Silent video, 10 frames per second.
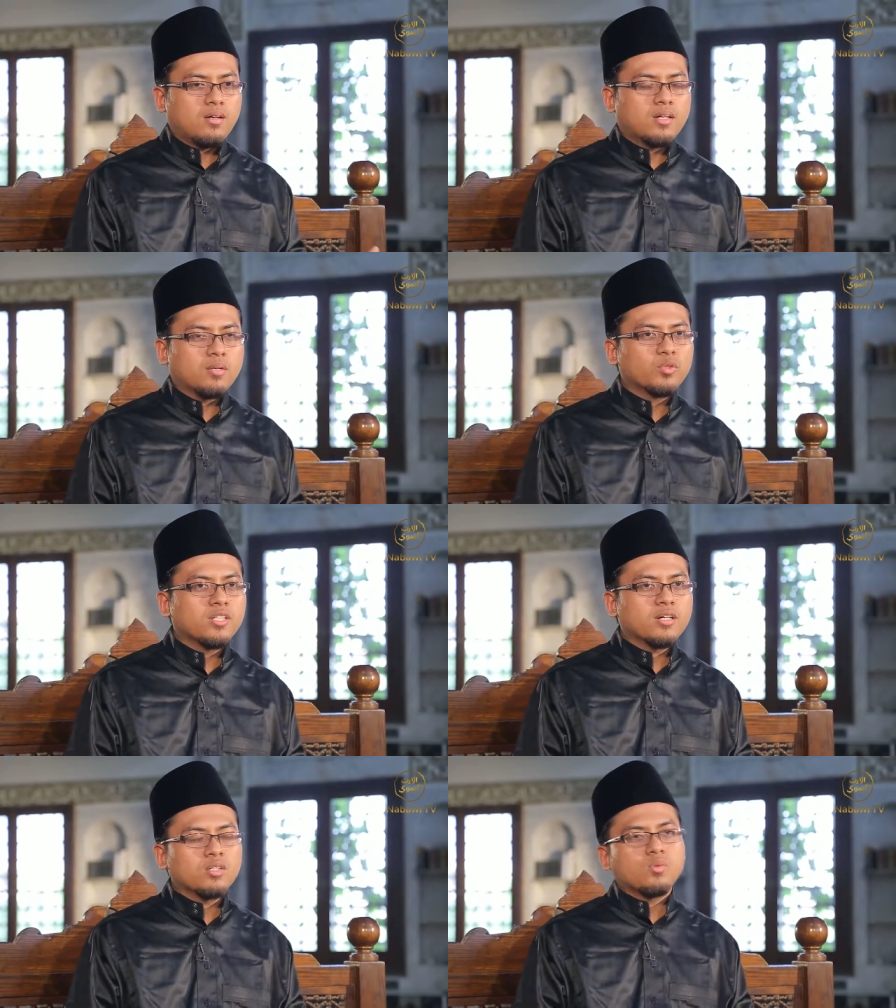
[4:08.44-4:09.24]
Adapun
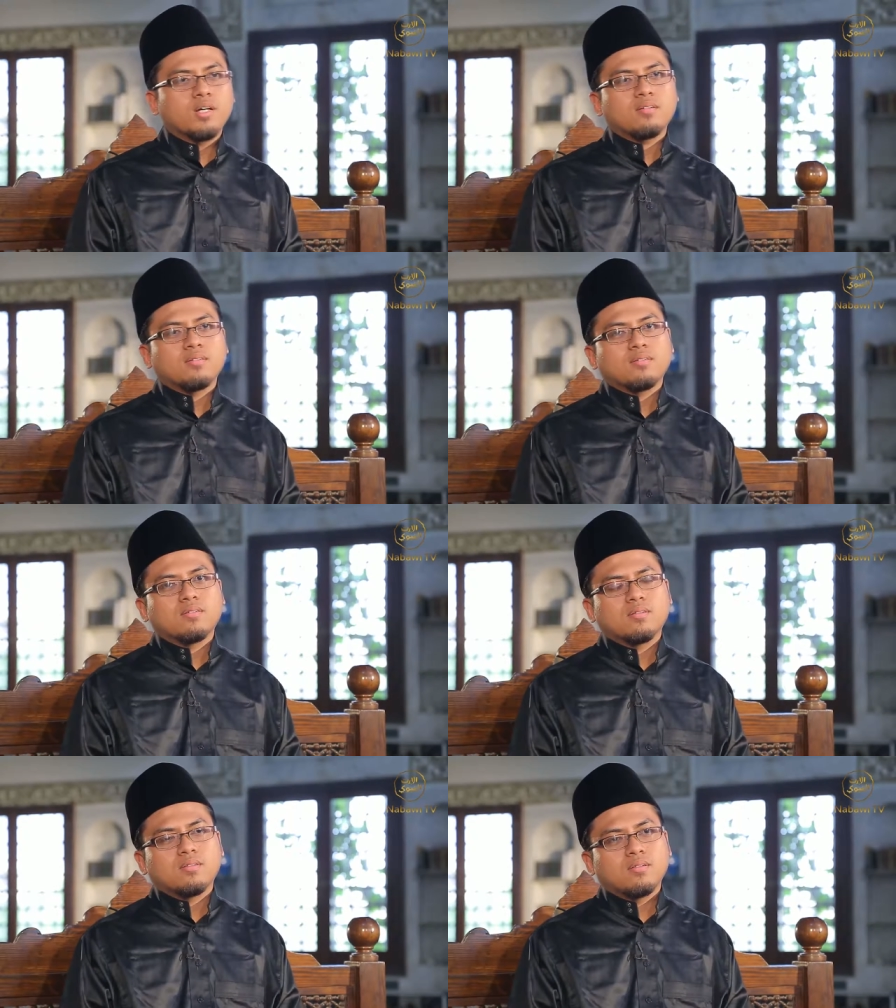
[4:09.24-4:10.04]
yang kedua
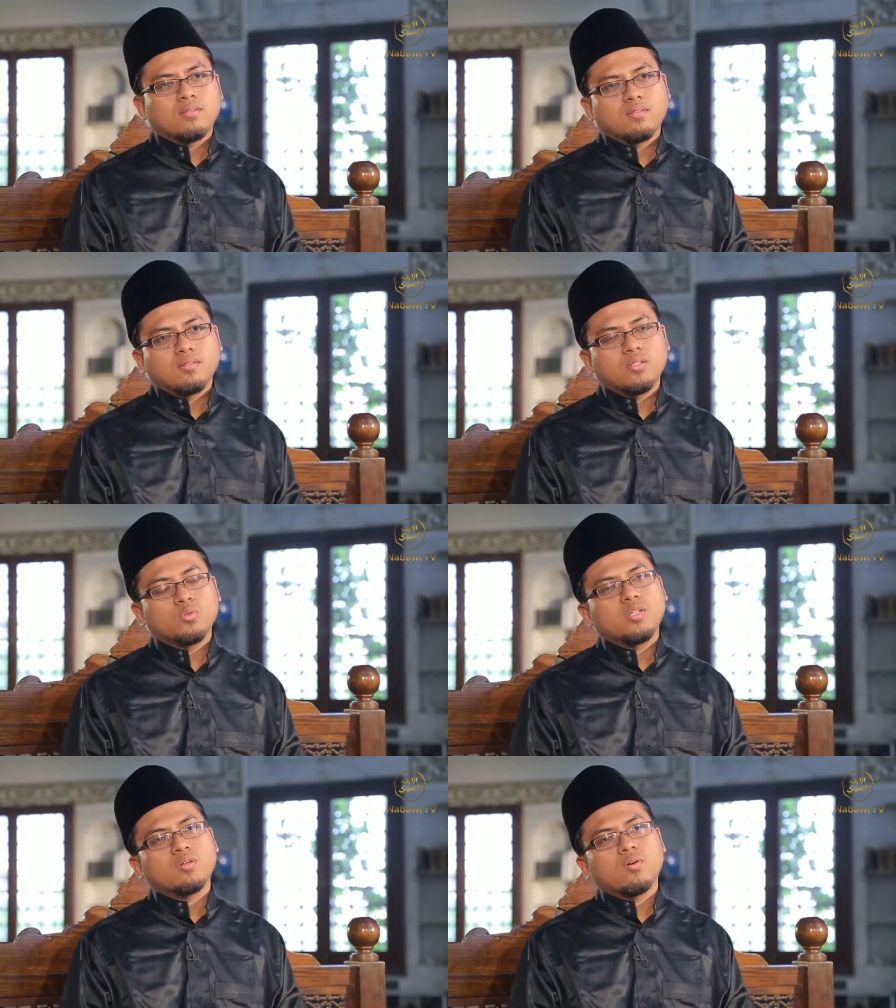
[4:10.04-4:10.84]

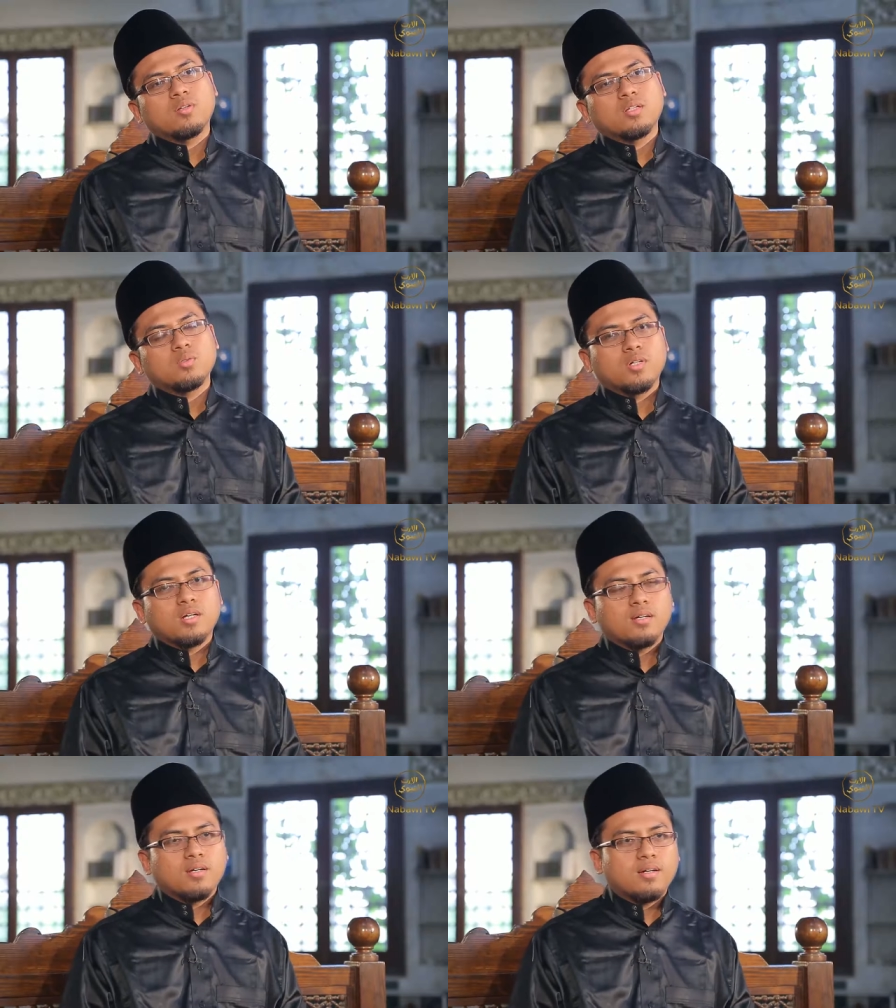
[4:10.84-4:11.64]
yaitu
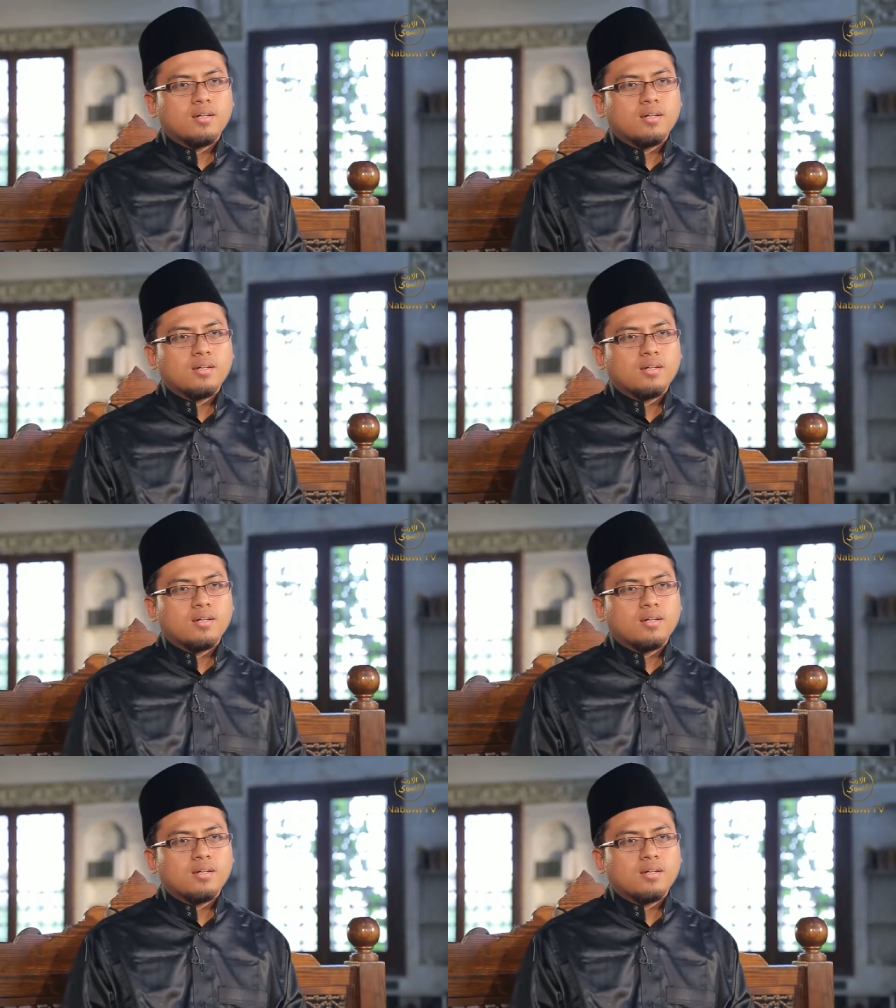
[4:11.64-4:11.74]
iradatuka